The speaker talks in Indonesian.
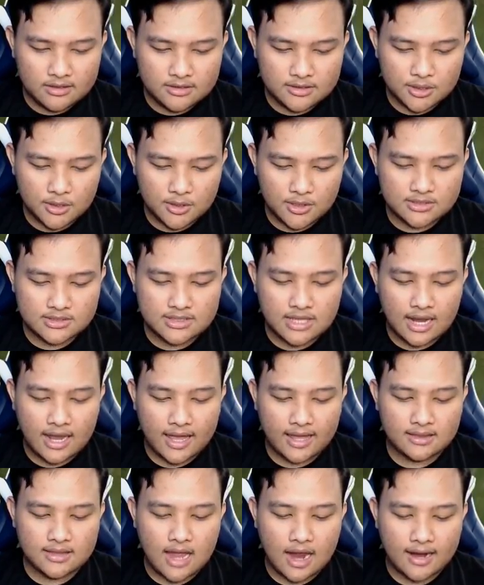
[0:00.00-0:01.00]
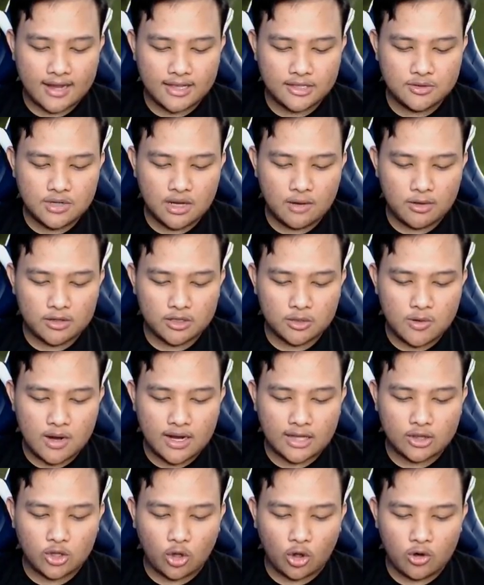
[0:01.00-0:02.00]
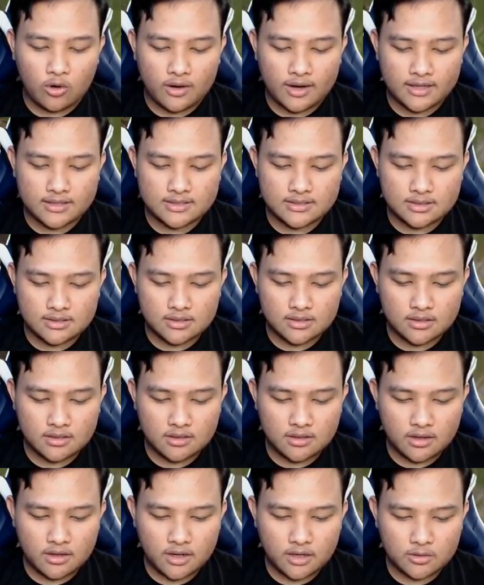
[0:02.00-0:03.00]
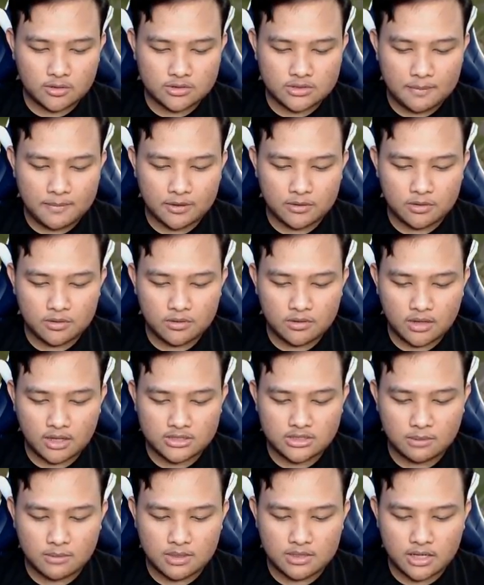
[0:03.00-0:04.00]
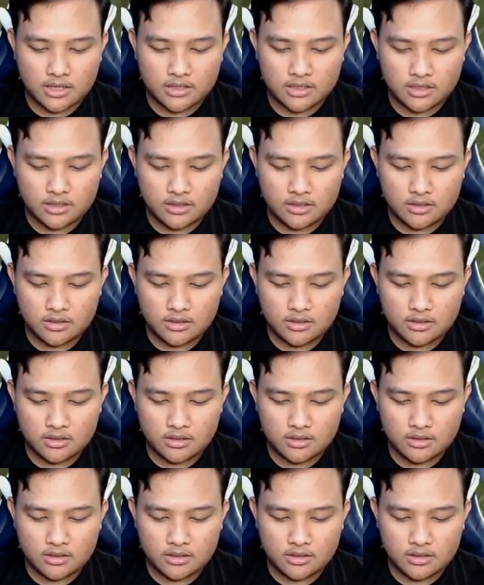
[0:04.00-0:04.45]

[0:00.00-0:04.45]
Terus selain Tani juga waktu itu ada Toro guys. Itu siapa itu? Kenceng banget larinya.